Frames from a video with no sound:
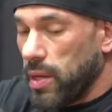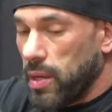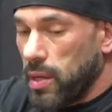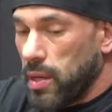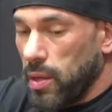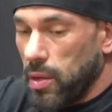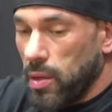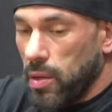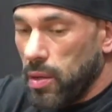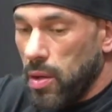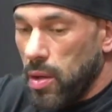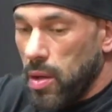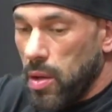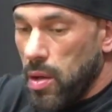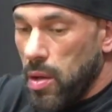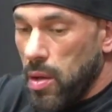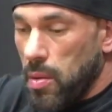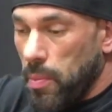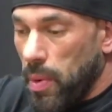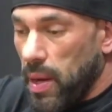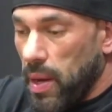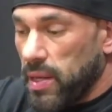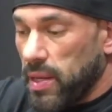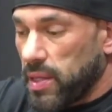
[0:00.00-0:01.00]
Que
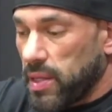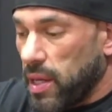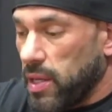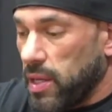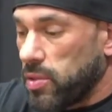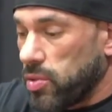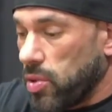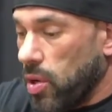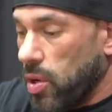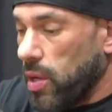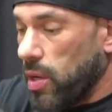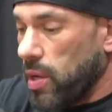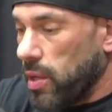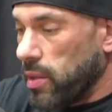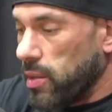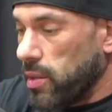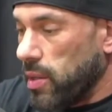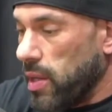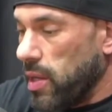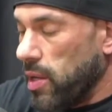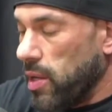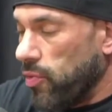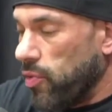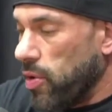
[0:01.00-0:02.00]
parece que a história
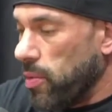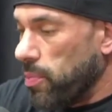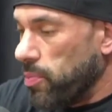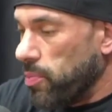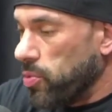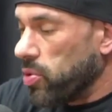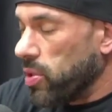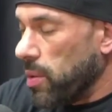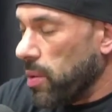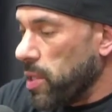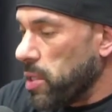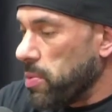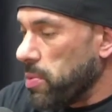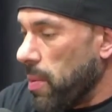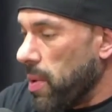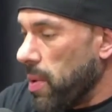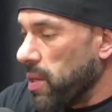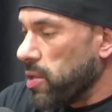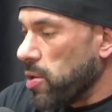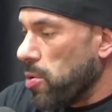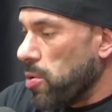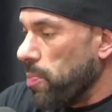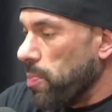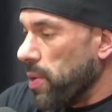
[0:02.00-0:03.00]
dele foi justamente para
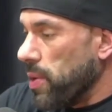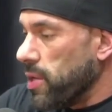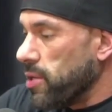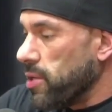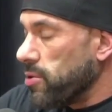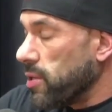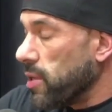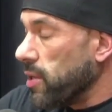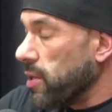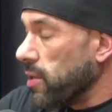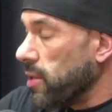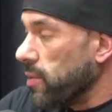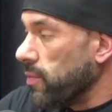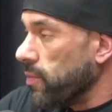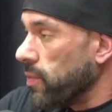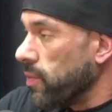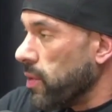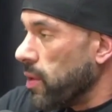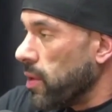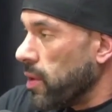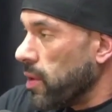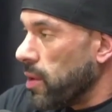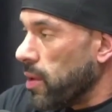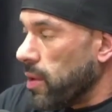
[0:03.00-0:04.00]
bater o peso, né?
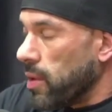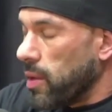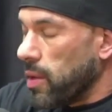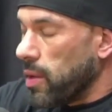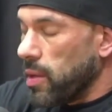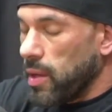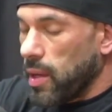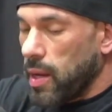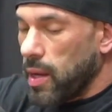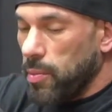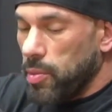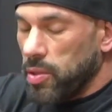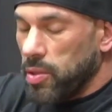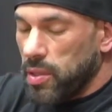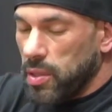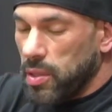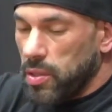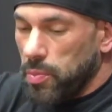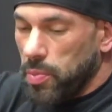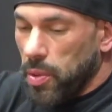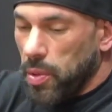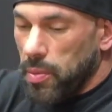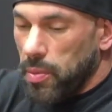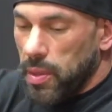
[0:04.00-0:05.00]
Uhum. Que ele acabou
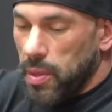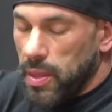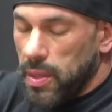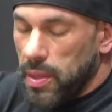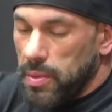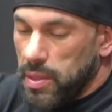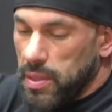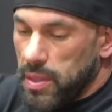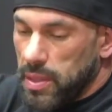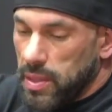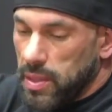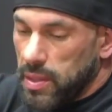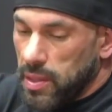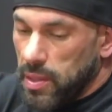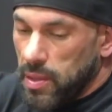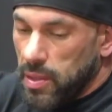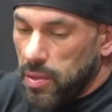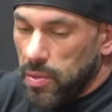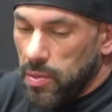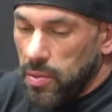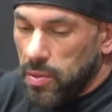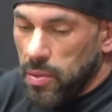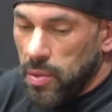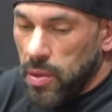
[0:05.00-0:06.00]
tendo problemas,
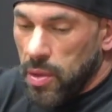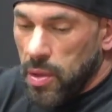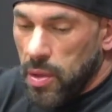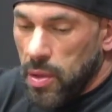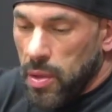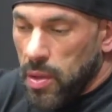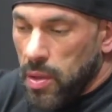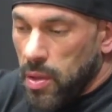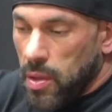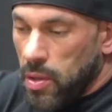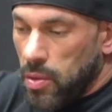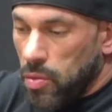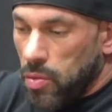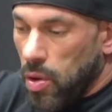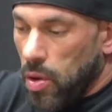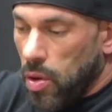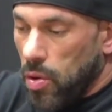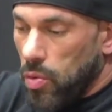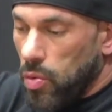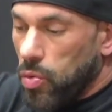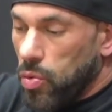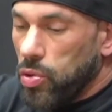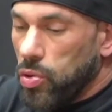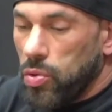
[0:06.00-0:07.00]
então não é,
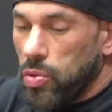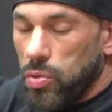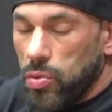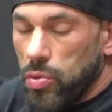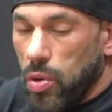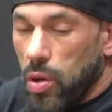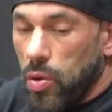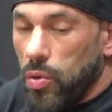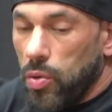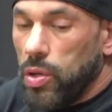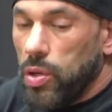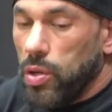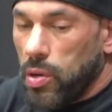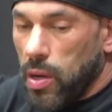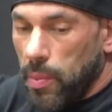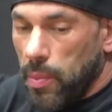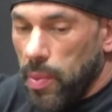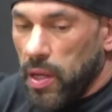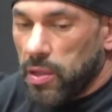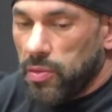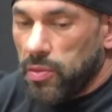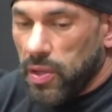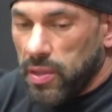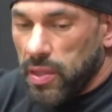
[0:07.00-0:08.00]
o, não é o único
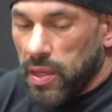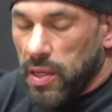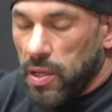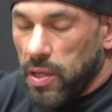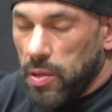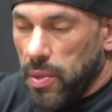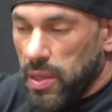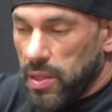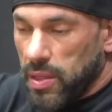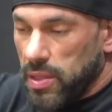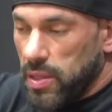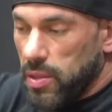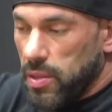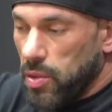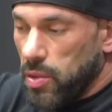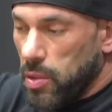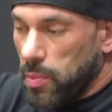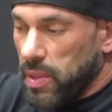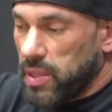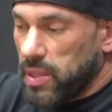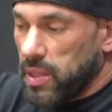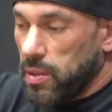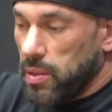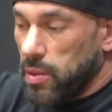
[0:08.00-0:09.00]
campeonato que vai ter aqui no Brasil. Ano,
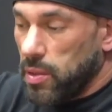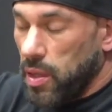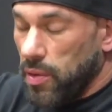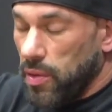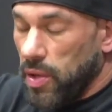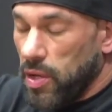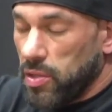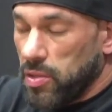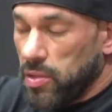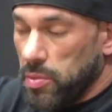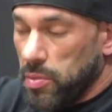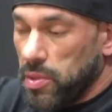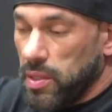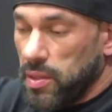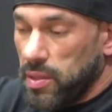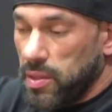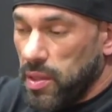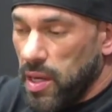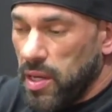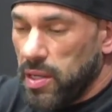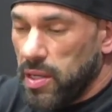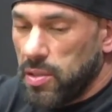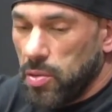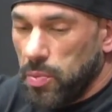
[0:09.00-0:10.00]
passado, ano que vem nós vamos ter
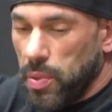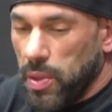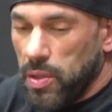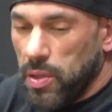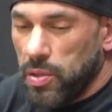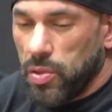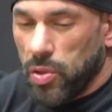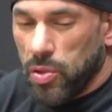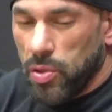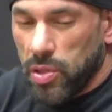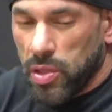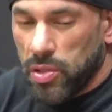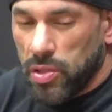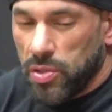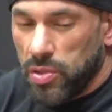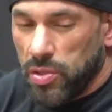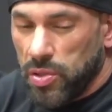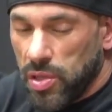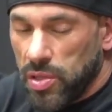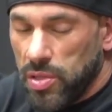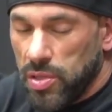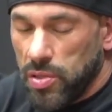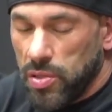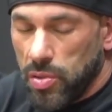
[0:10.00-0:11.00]
três super shows, acho que
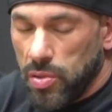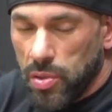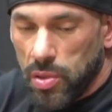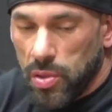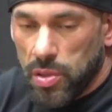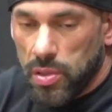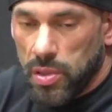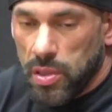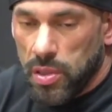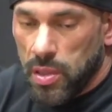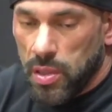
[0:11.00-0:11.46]
212.